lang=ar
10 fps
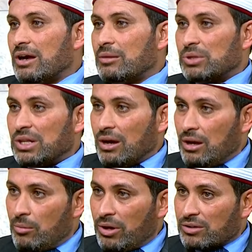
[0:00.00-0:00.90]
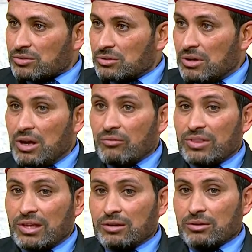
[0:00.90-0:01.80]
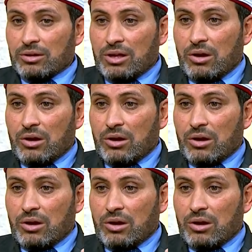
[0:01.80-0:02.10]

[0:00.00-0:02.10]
الامتناع عن المعاصي لذلك